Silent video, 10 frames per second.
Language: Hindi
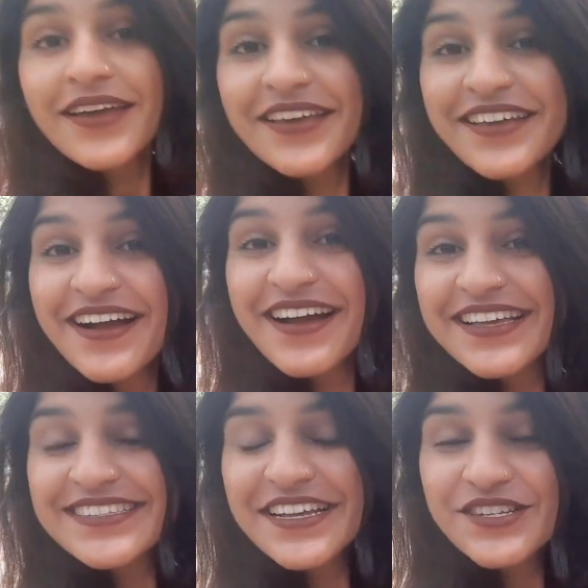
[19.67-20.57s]
हे
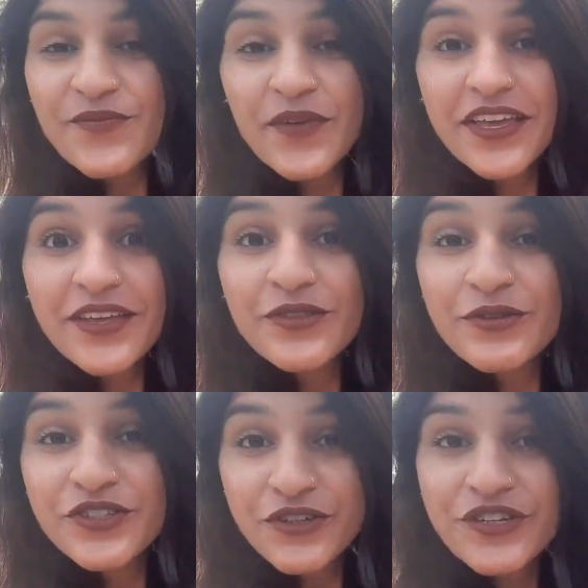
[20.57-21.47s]
गाइज इट्स मी इंदू
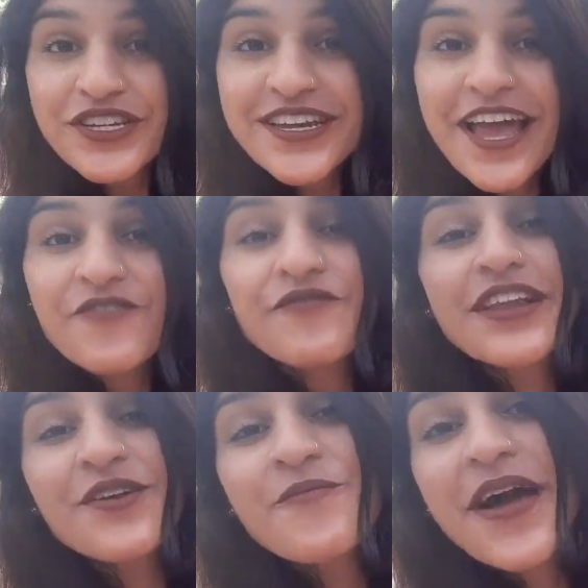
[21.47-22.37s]
जोशी एंड
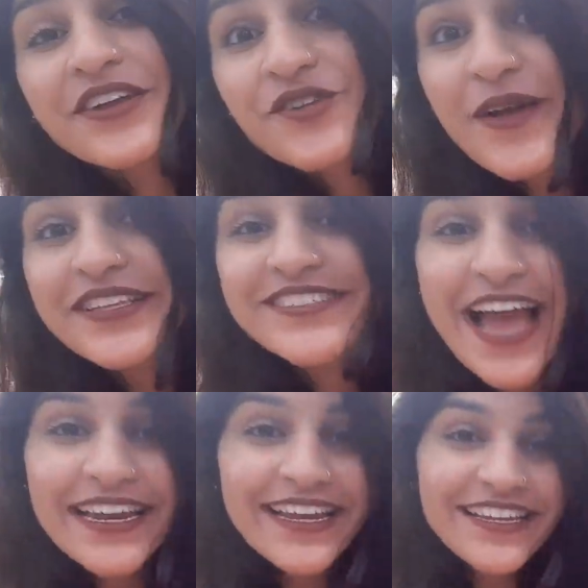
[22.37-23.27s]
वेलकम बैक टू माई
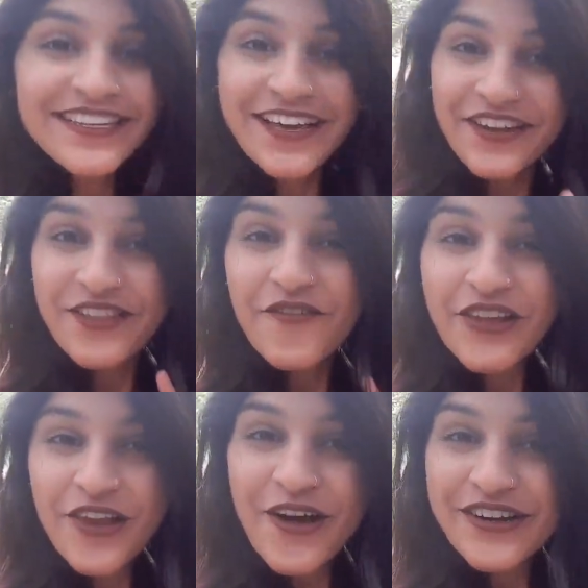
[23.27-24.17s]
चैनल इन अनदर
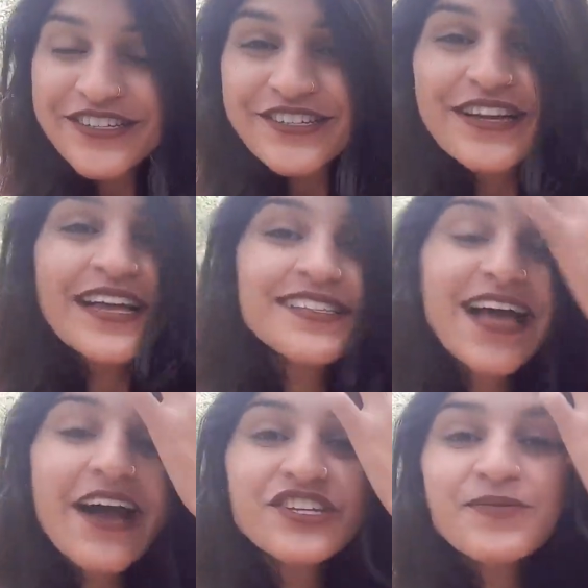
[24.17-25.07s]
ब्लॉग सो गाइस
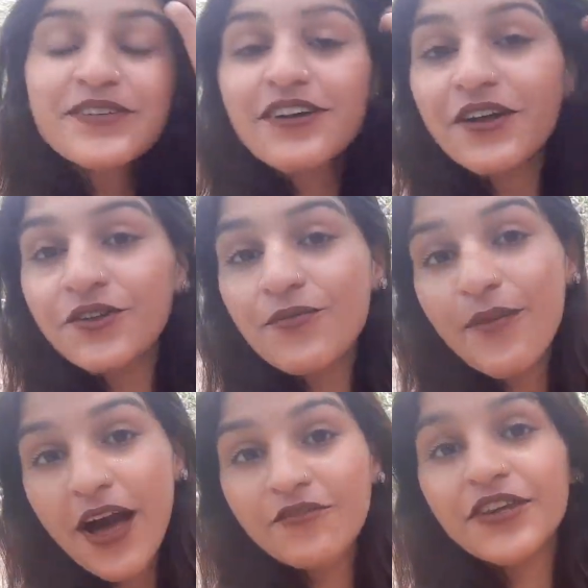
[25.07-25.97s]
आज मैं जा रही हूँ
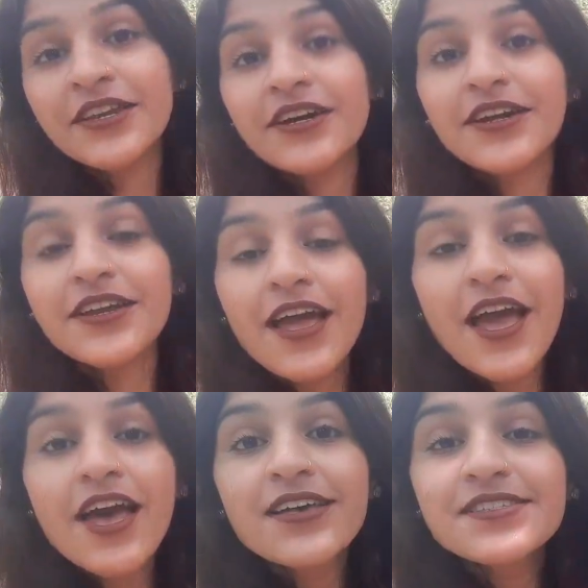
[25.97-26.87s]
मालवीय नगर
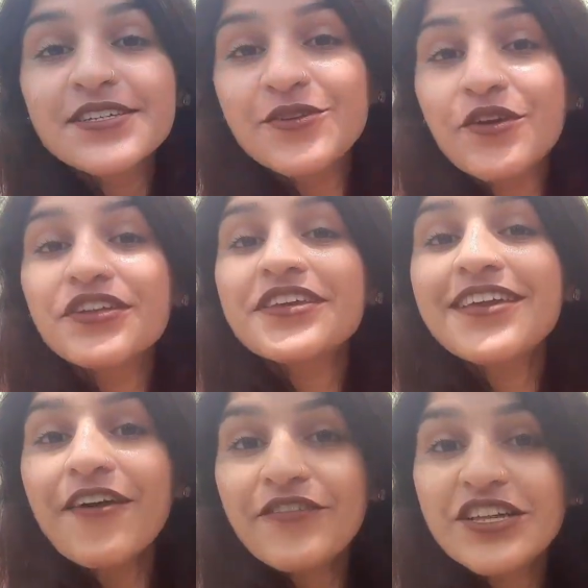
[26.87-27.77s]
ज़ीरो डिग्री
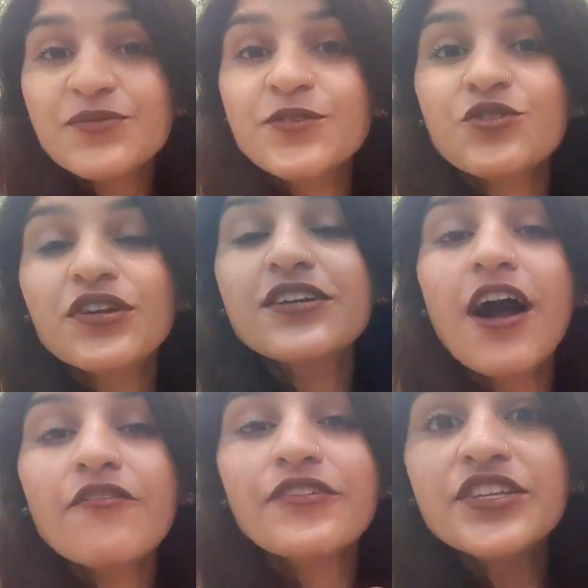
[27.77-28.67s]
कैफ़ेज़ में जो कि
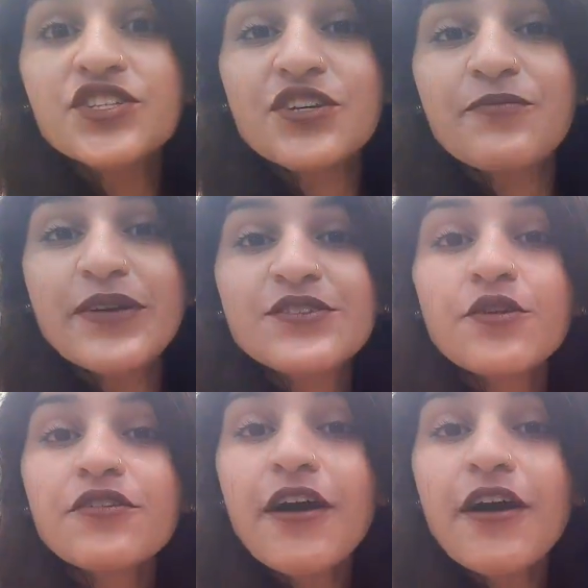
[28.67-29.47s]
काफ़ी चीपेस्ट और